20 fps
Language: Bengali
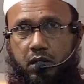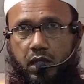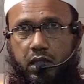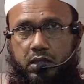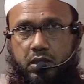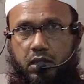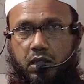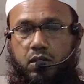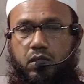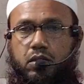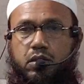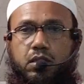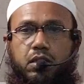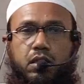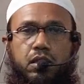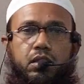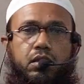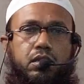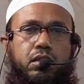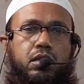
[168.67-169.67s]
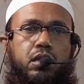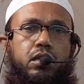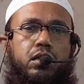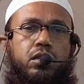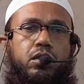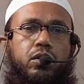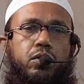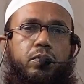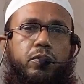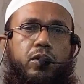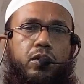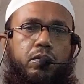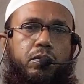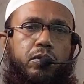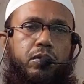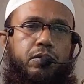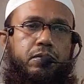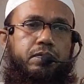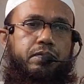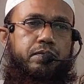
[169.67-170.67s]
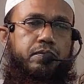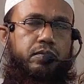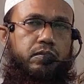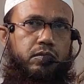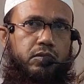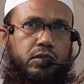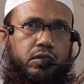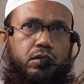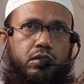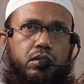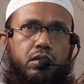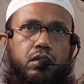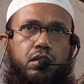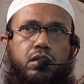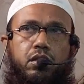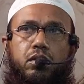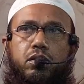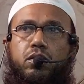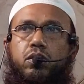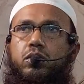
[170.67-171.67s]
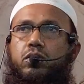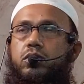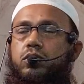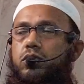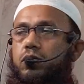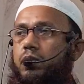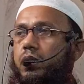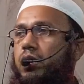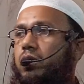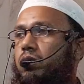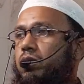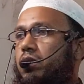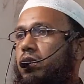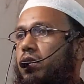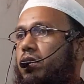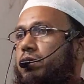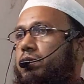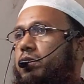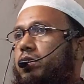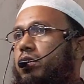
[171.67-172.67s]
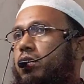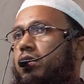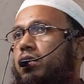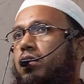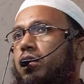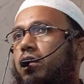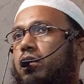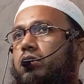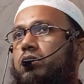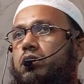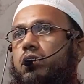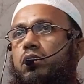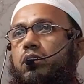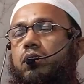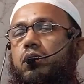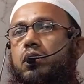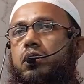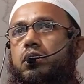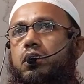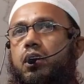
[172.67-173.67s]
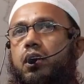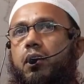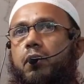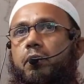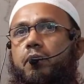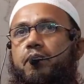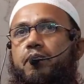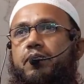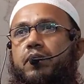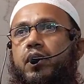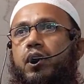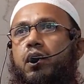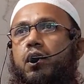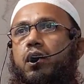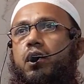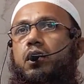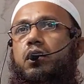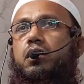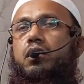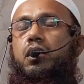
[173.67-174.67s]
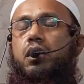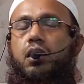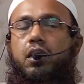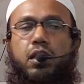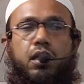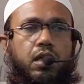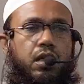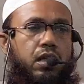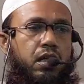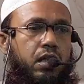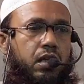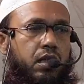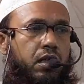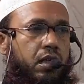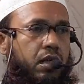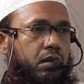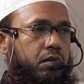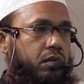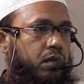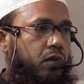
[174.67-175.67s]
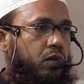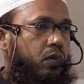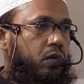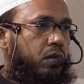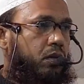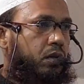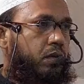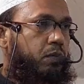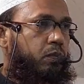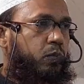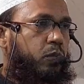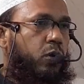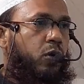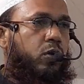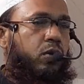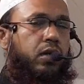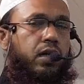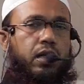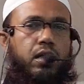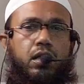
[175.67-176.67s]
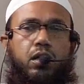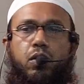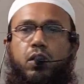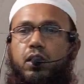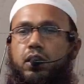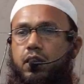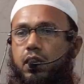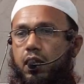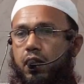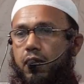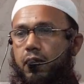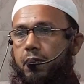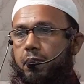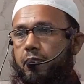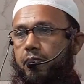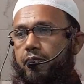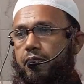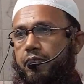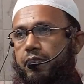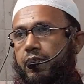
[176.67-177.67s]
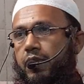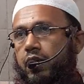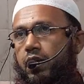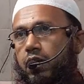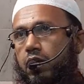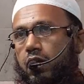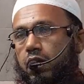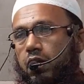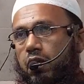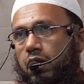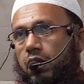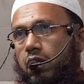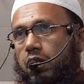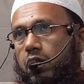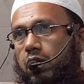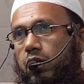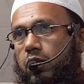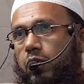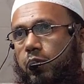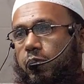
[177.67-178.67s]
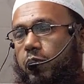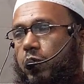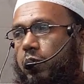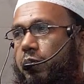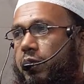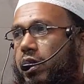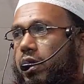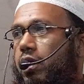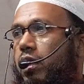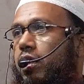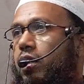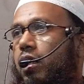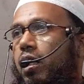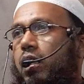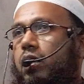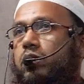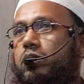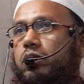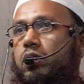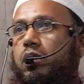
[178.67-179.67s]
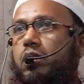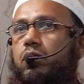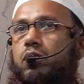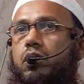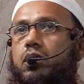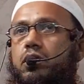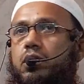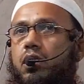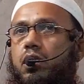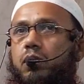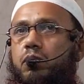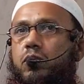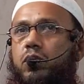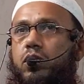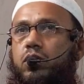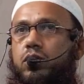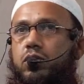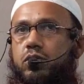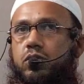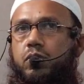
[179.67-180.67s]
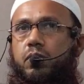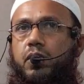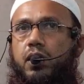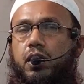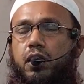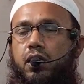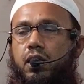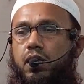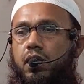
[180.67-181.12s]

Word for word: আজকে হচ্ছে দ্বিতীয় পর্ব গত জুমায়ও এই বিষয় নিয়ে আলোচনা করেছিলাম শিরিক এটা একটা বড় একটা অধ্যায় তো ভূমিকাই আলোচনা করেছিলাম গত জুমায়